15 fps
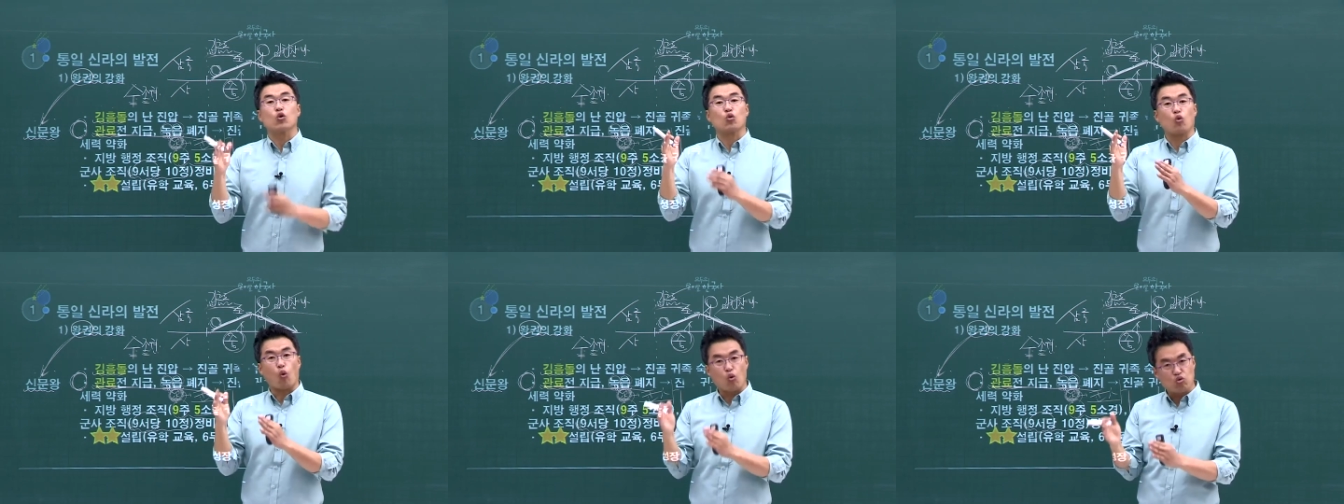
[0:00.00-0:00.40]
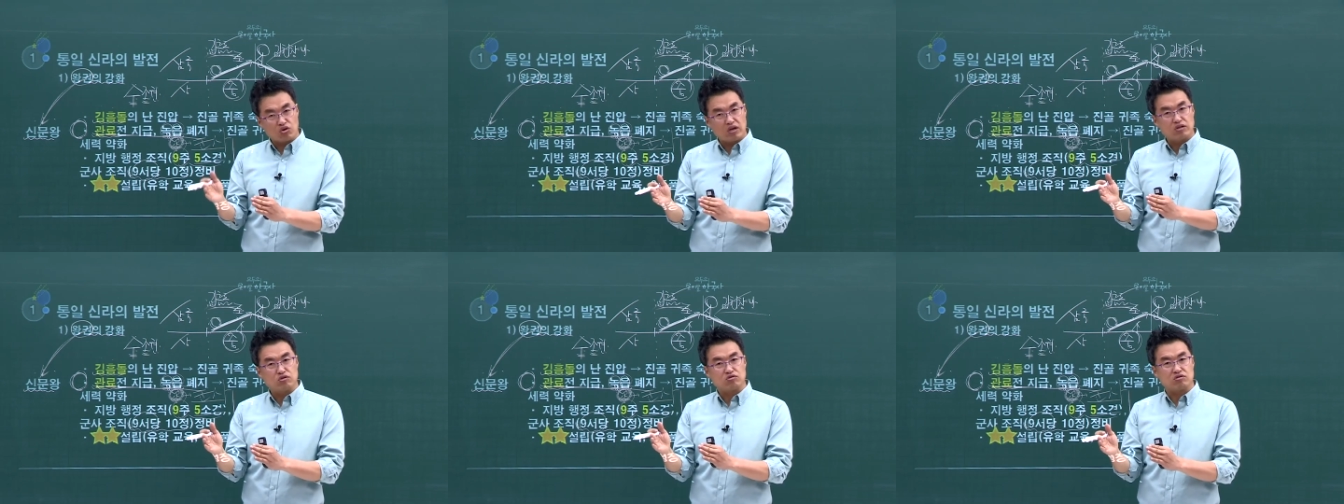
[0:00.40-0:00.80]

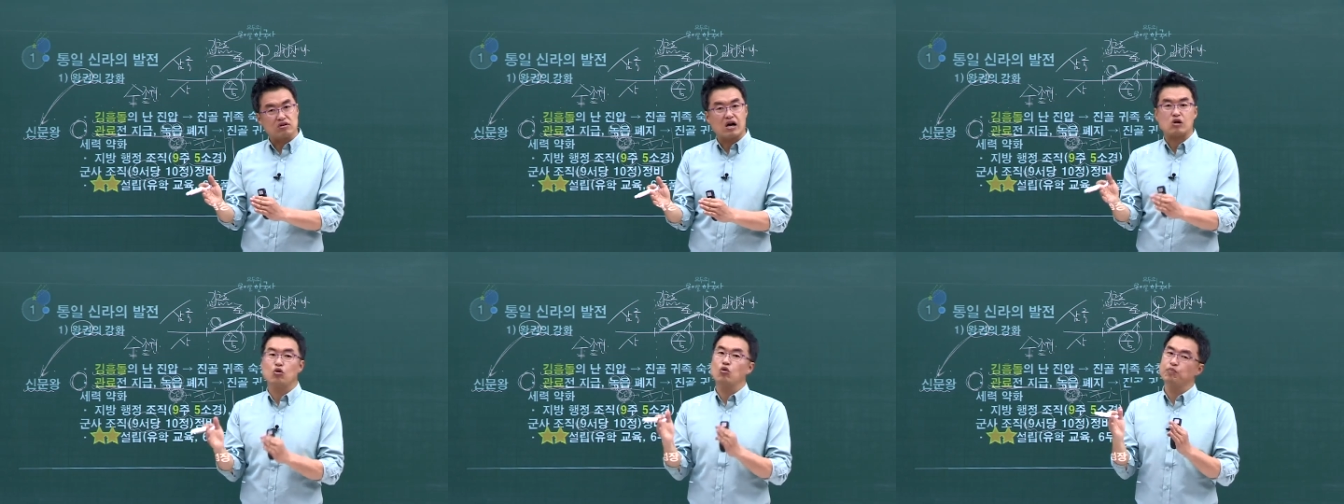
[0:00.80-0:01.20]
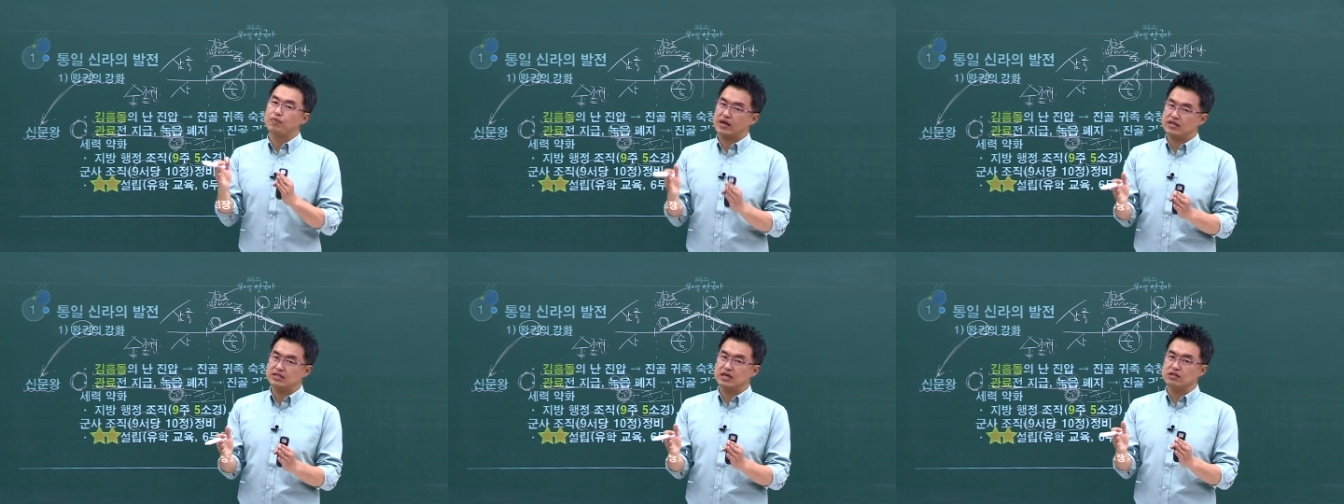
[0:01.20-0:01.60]
고구려인도 들어가고
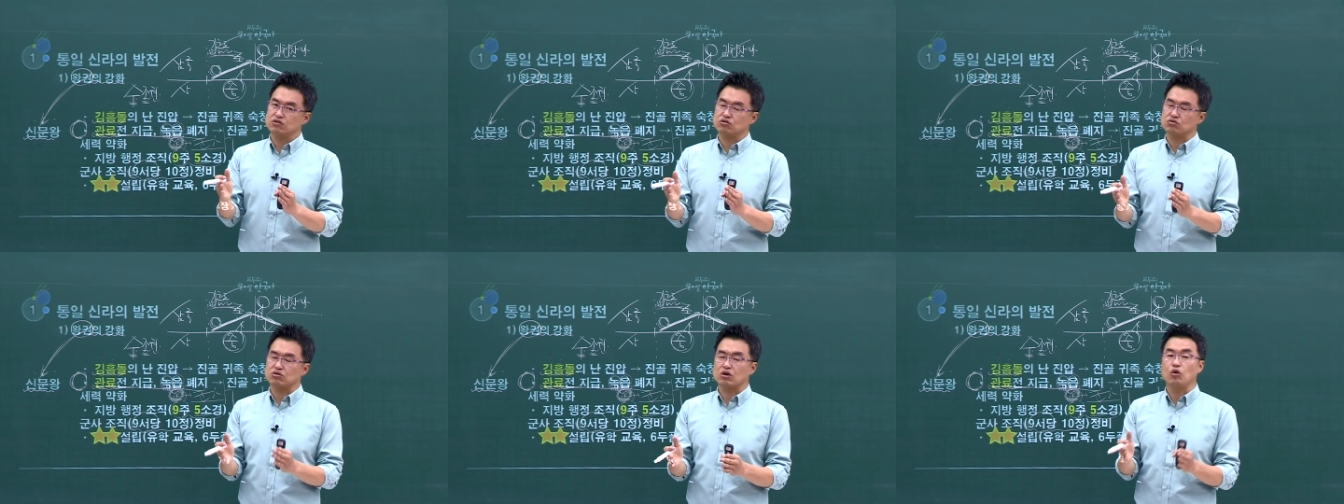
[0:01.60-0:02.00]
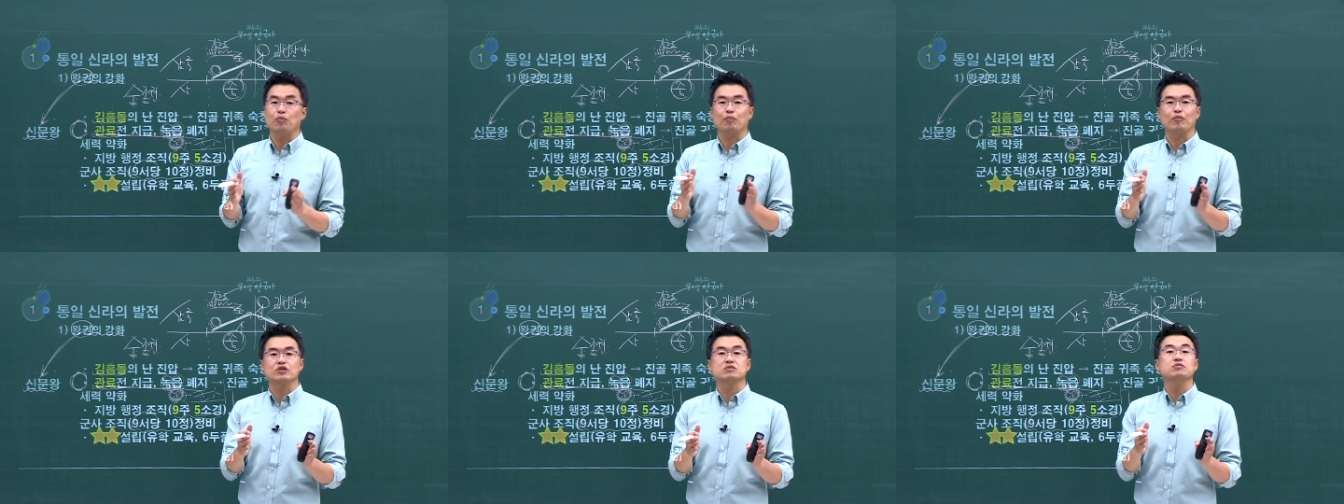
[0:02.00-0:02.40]
백제인도
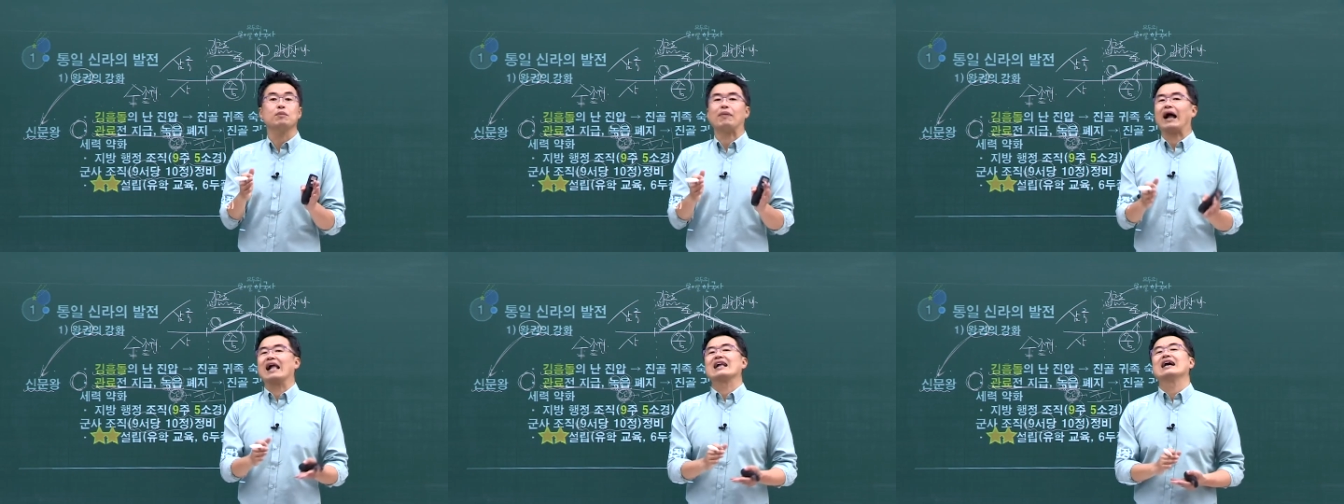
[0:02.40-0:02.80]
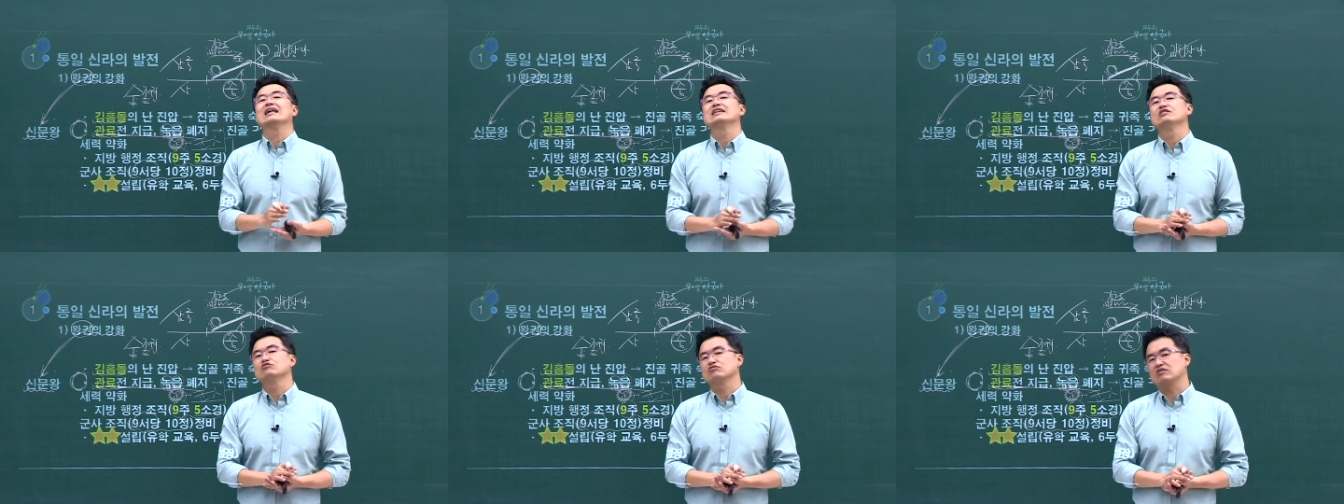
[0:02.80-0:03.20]
들어가고 심지어
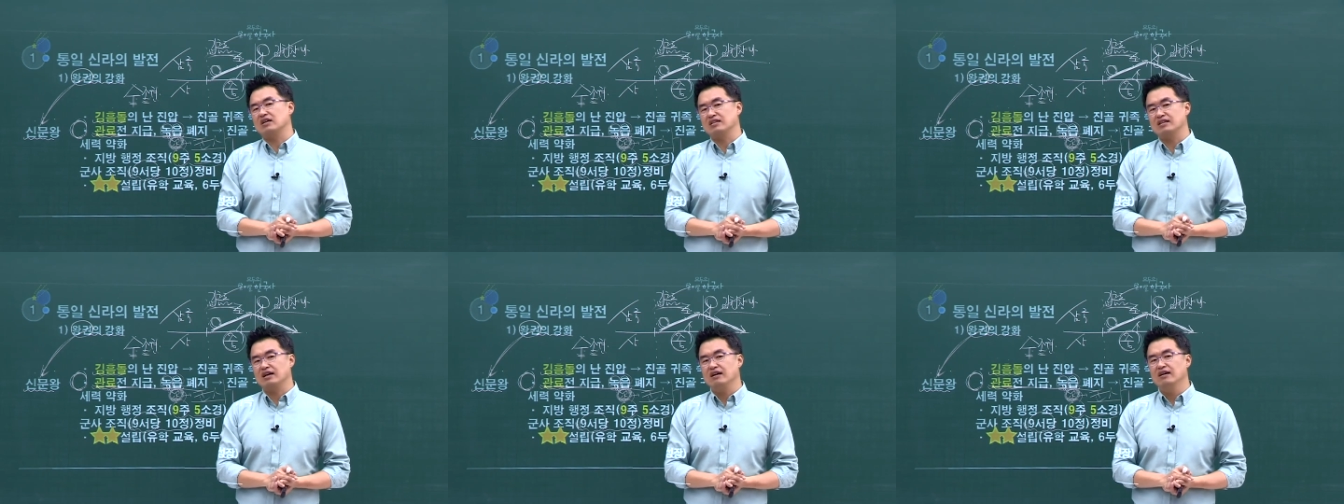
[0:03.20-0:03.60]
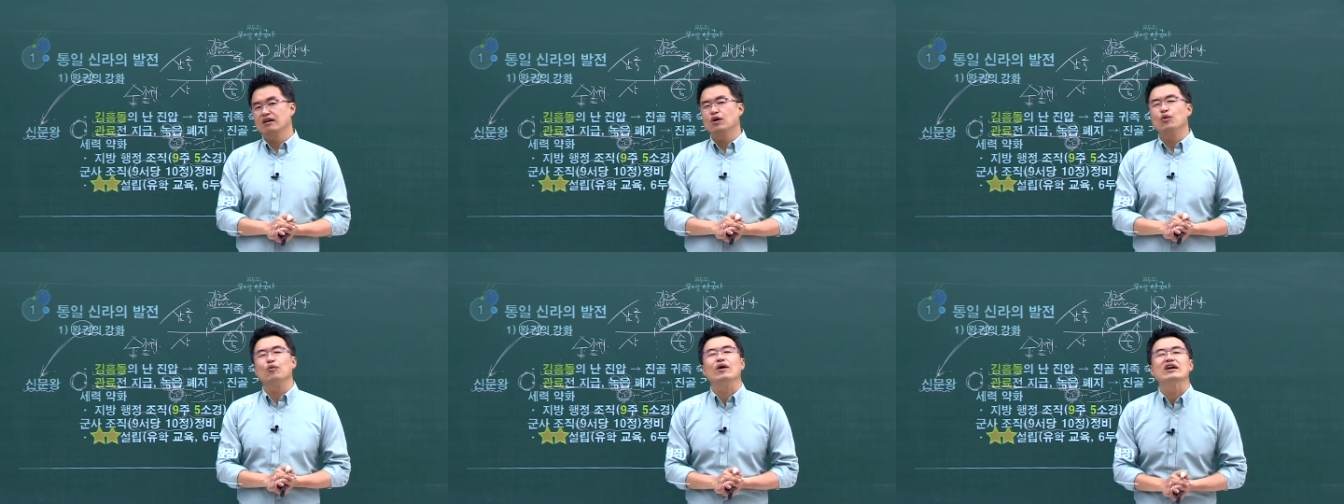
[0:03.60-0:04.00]
말갈인도 들어간다.
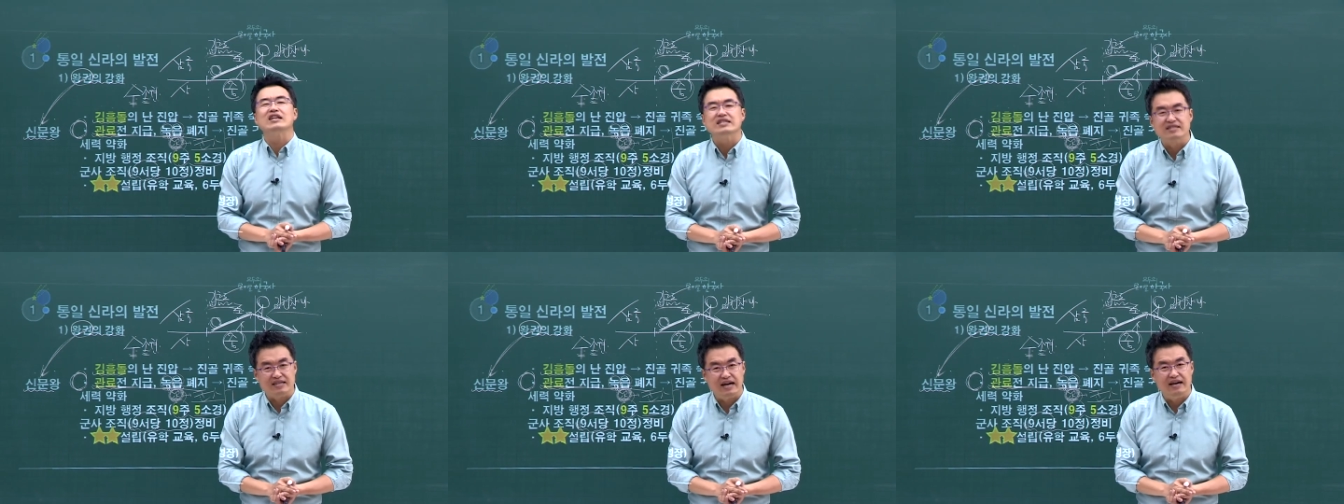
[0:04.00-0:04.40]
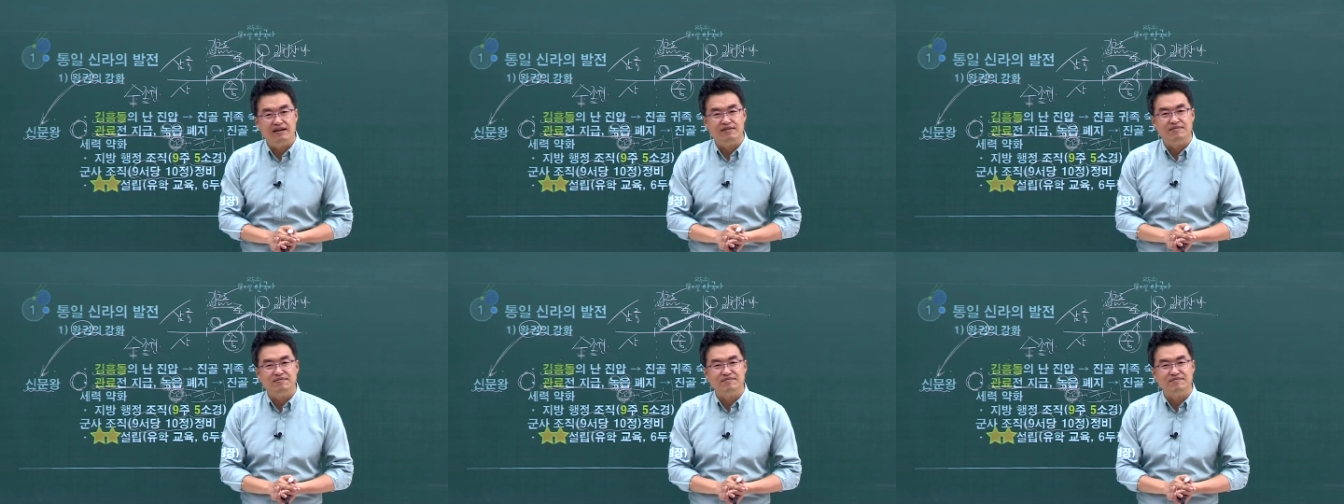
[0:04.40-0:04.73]
왜 그랬을까?